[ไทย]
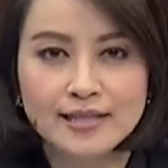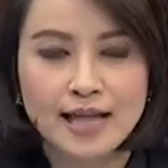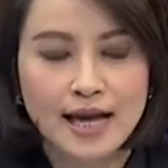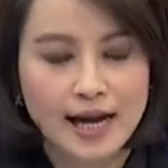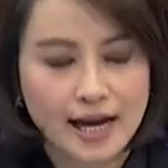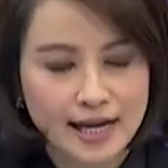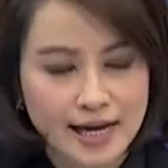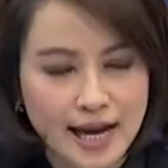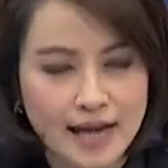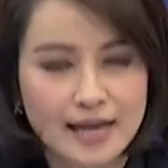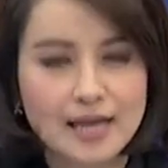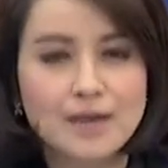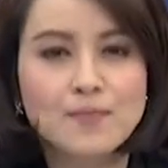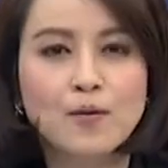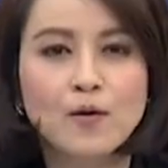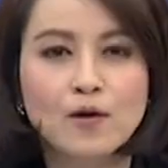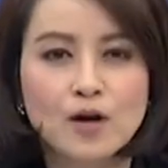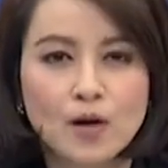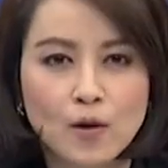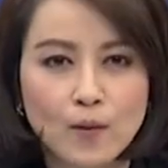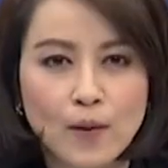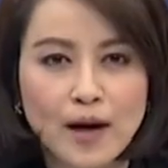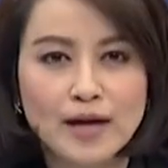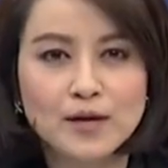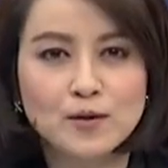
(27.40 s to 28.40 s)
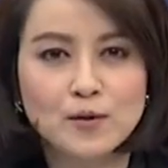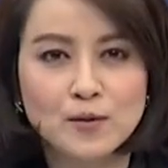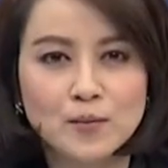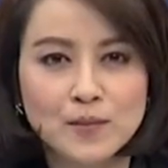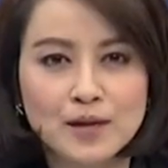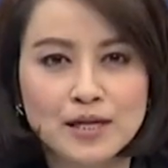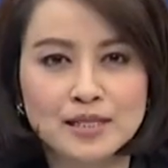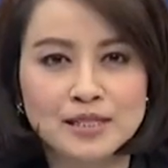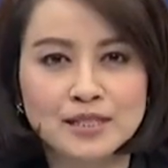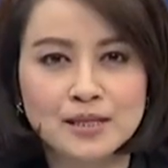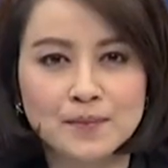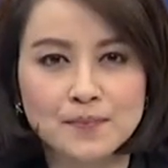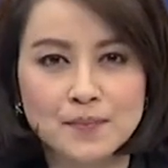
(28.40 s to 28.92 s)
แต่ขณะนี้พลวัตดูเห
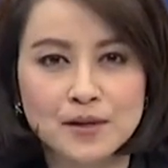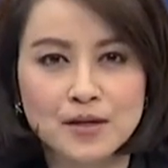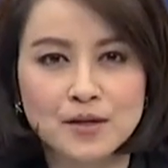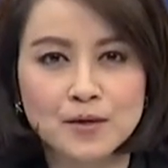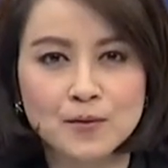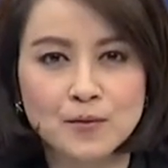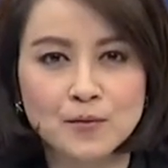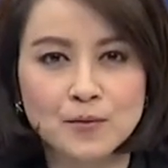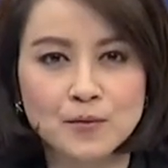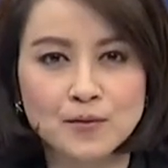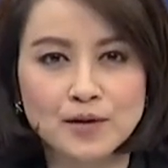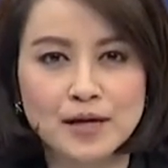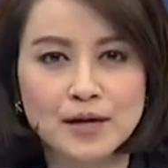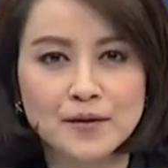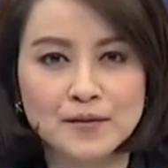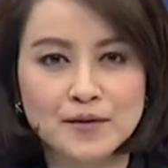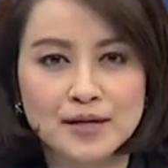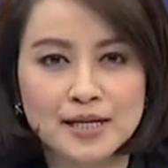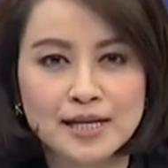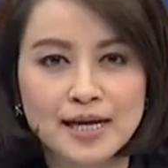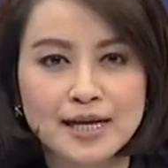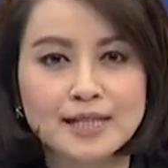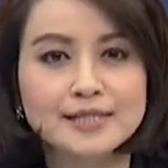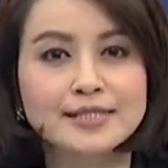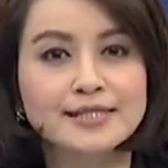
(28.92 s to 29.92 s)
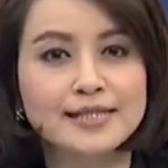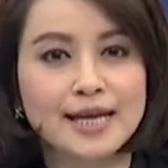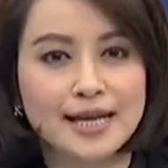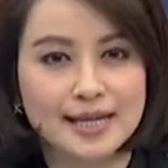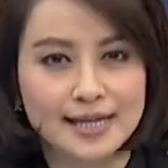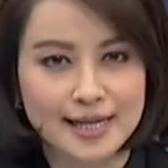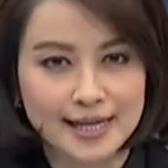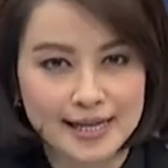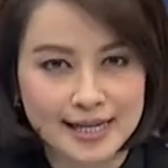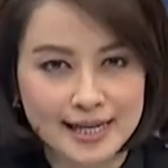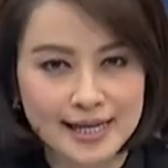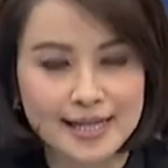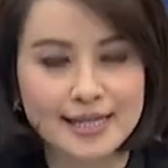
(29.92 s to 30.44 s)
มือนจะไปอยู่ในเรื่องเศรษ
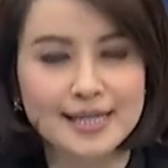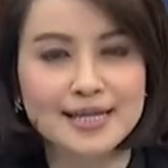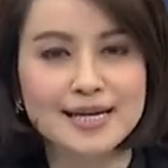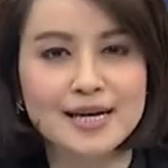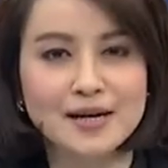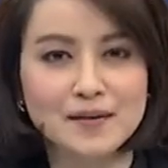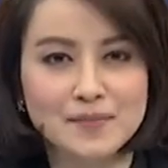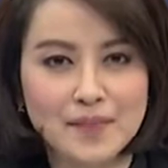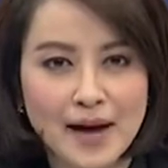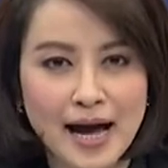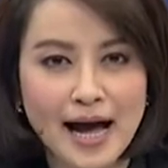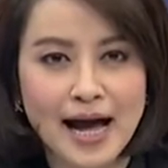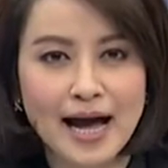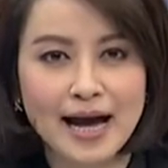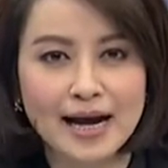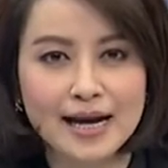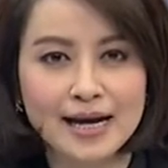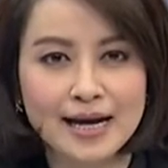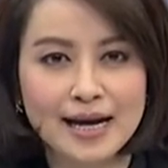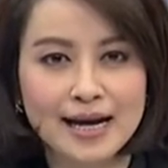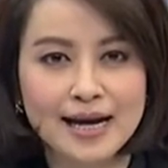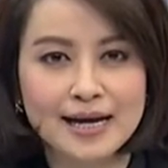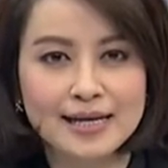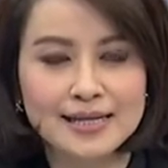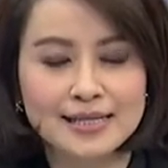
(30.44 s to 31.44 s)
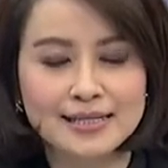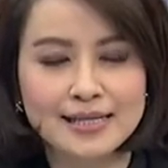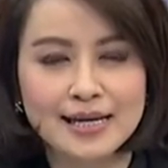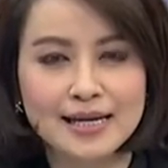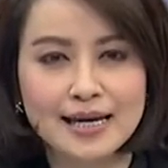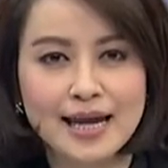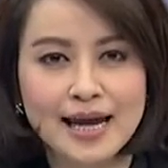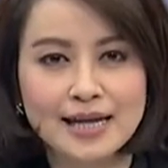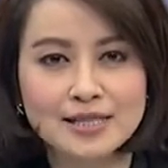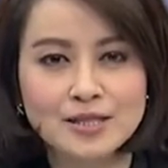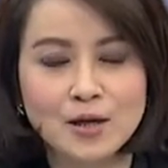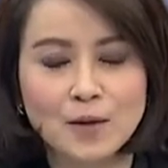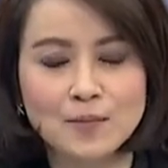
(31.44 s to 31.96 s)
ฐกิจอย่างมาก ดิฉัน
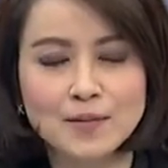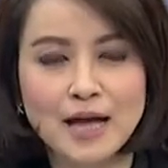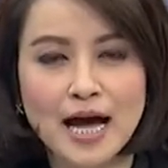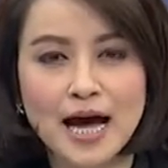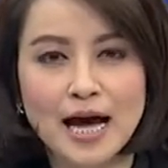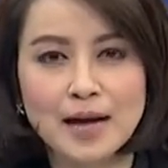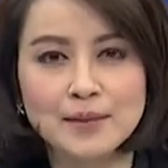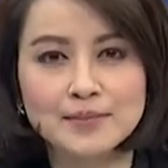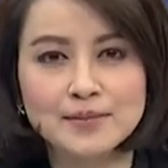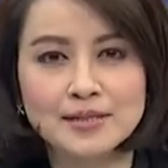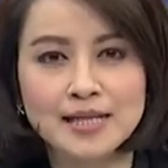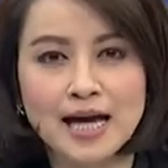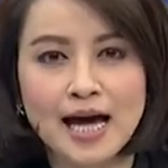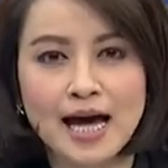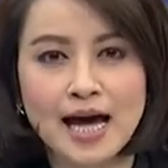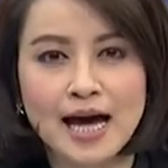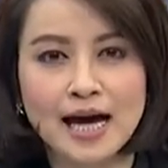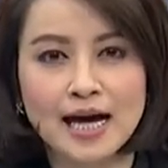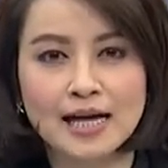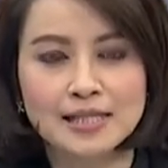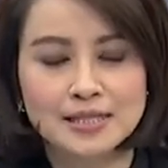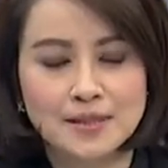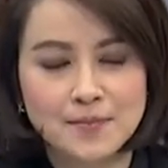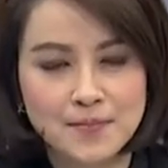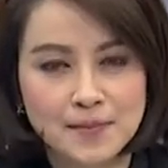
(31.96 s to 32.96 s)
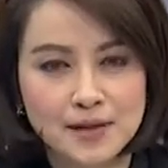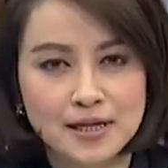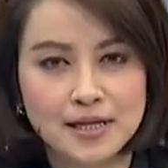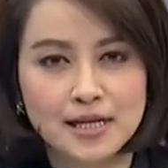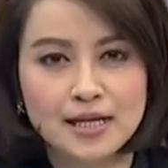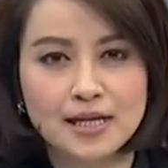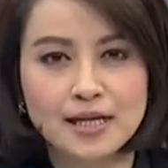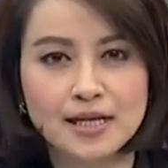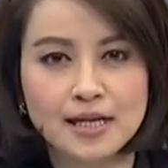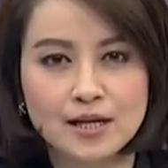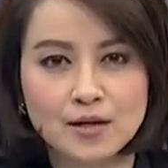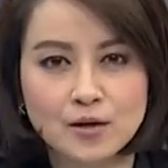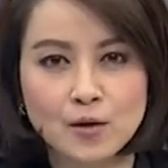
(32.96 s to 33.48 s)
ได้สอบถามจากอธิบ
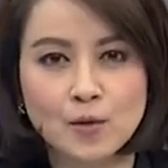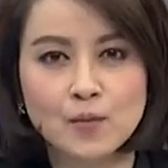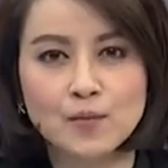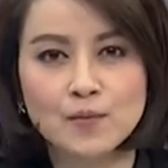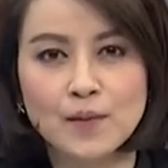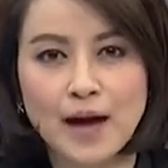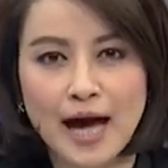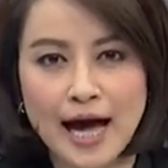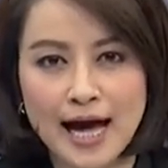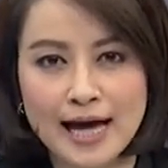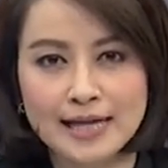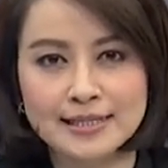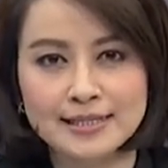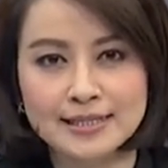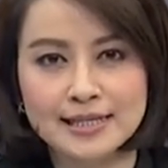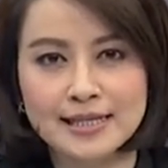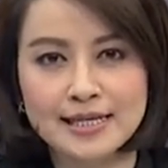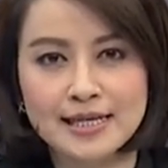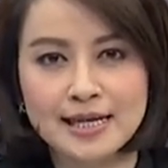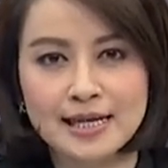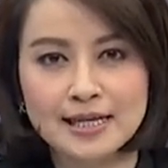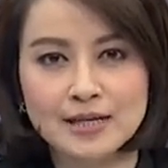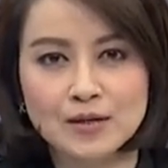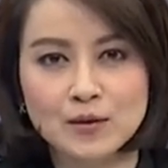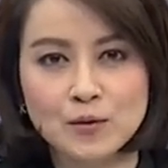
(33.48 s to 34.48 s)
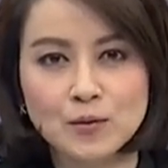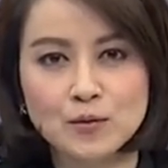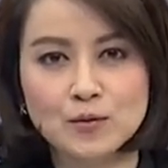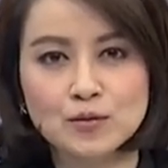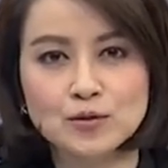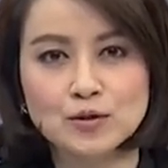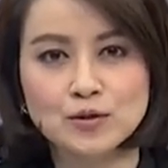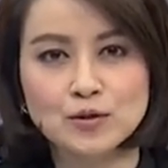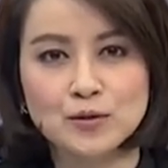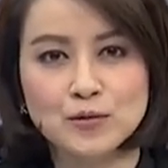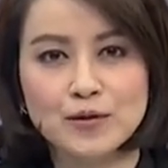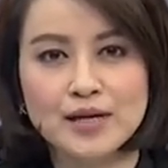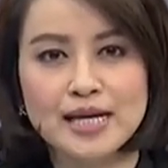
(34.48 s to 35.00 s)
ดีกรมอาเซียนคุณ
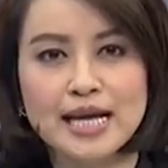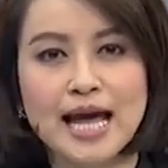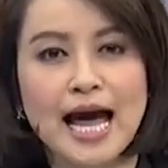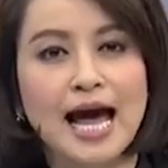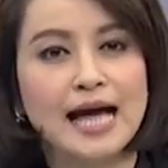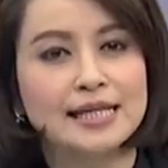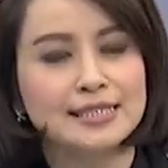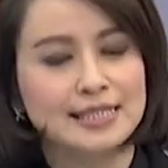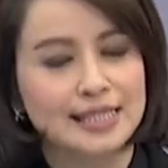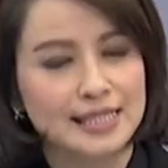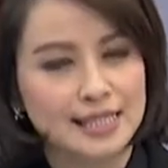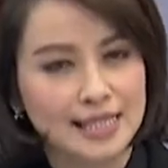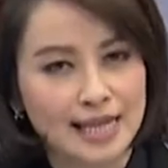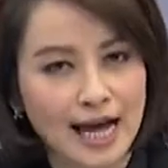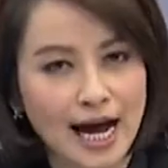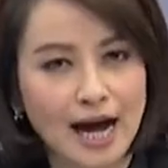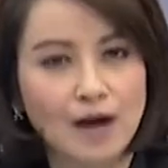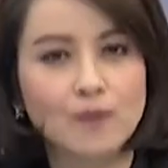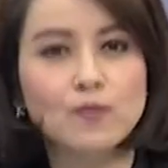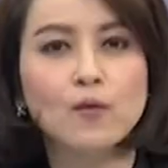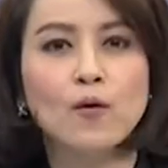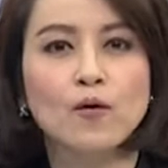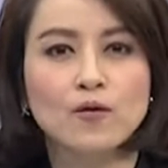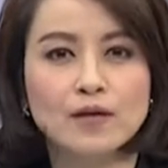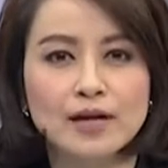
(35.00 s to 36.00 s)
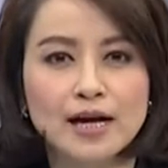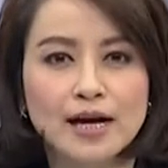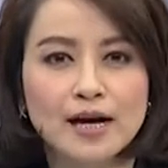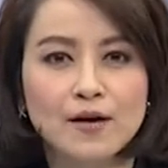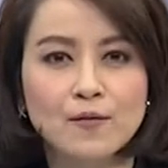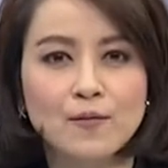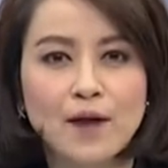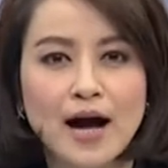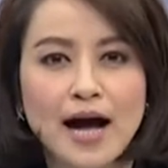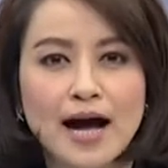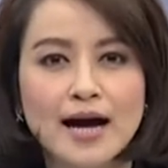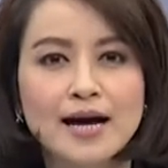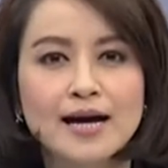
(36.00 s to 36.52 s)
สุริยาจินดาวงนะคะ
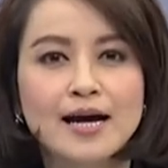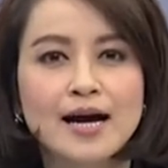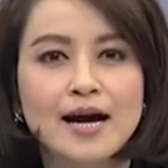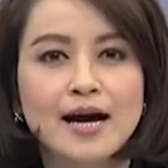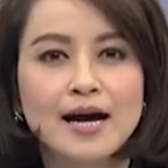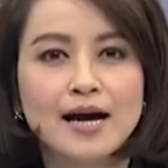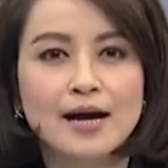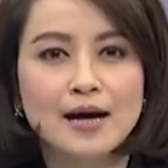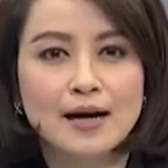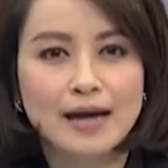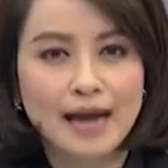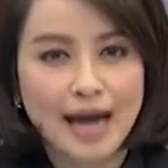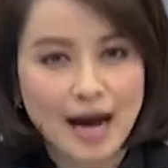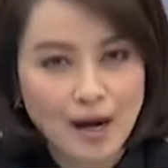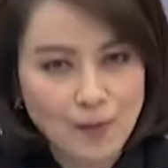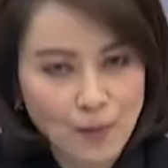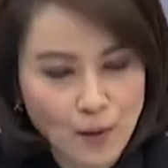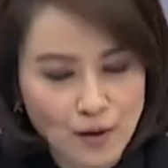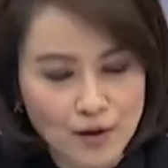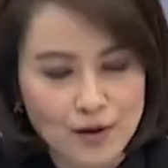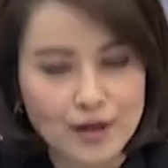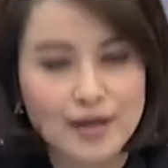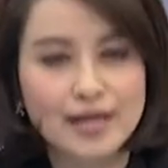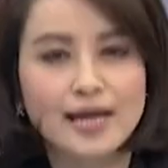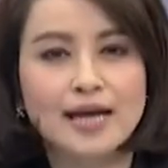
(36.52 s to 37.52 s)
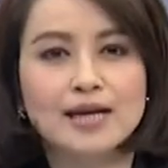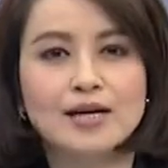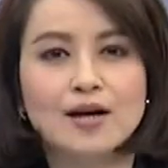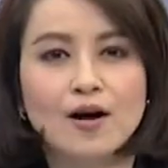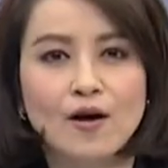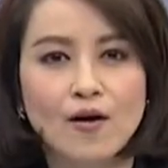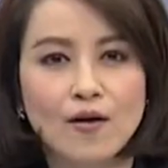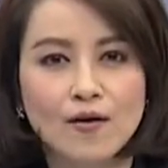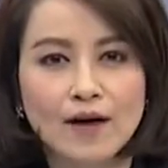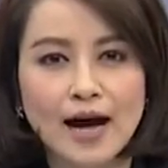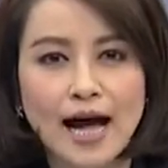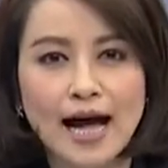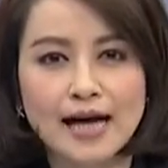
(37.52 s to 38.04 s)
ว่า แล้วบทเรียนข
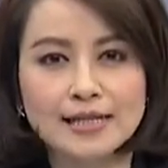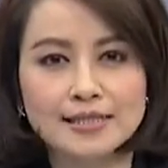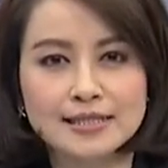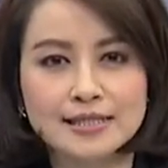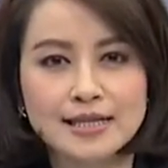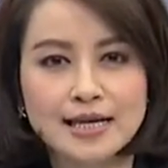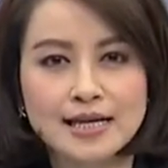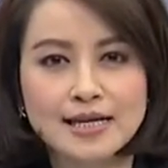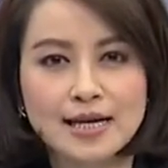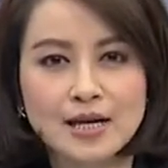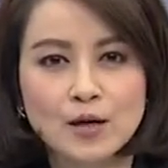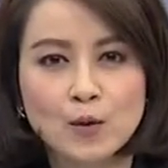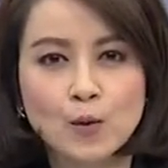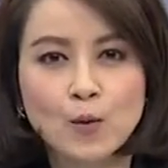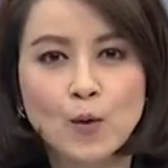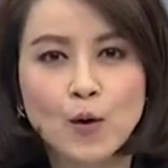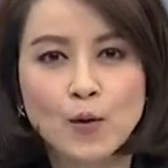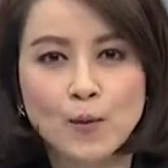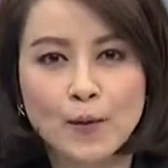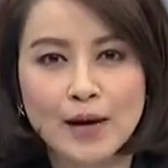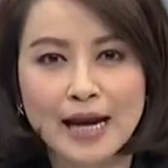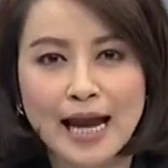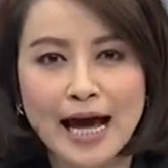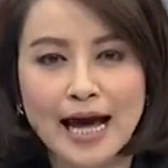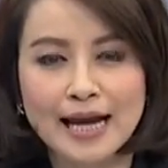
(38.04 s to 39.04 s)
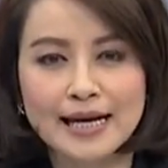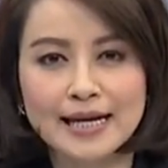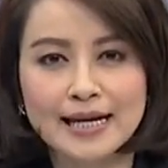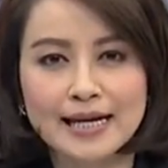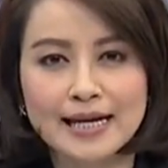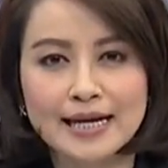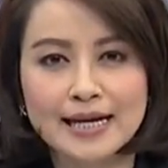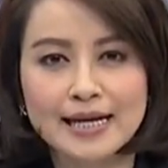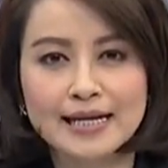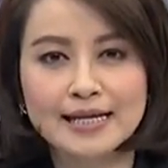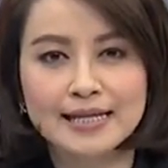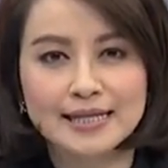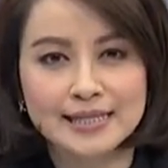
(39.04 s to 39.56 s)
องอาเซียนในห่วงเวลา
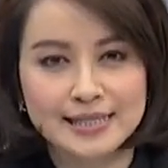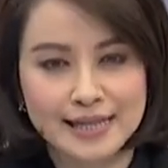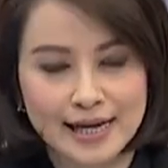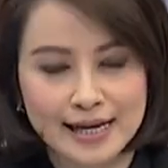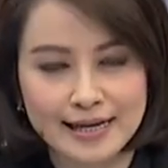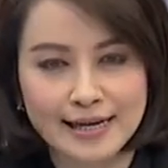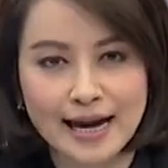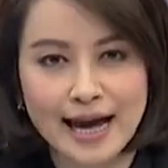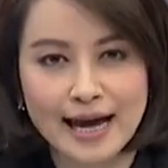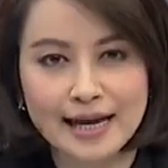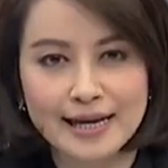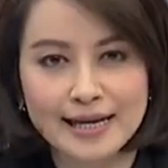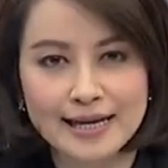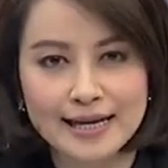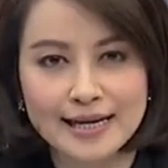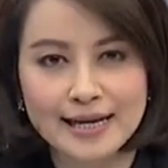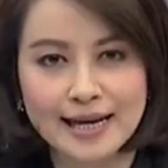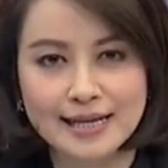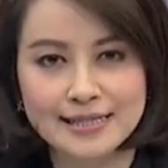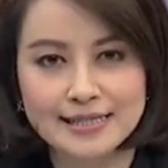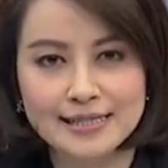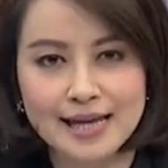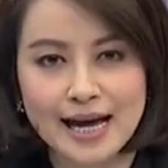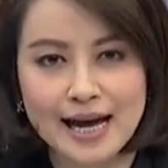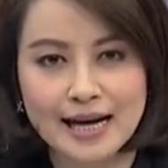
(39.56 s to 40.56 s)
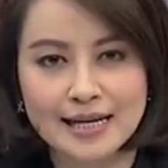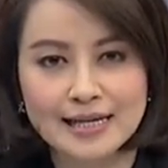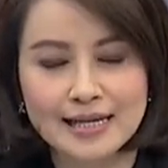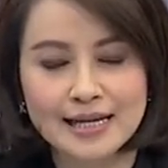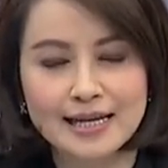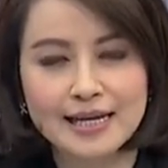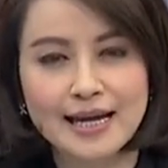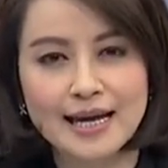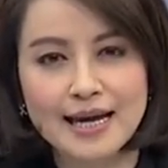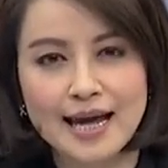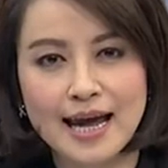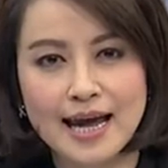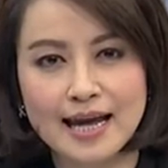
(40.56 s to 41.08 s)
นี้คืออะไรหลังจาก
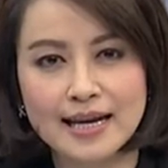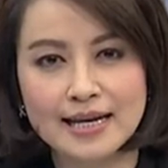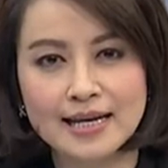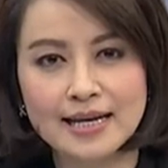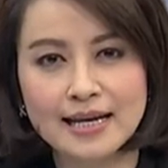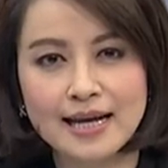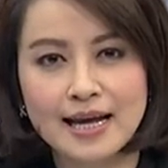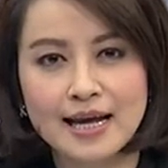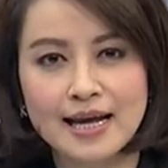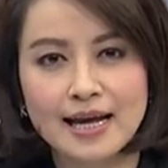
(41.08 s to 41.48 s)
ที่ได้เห็น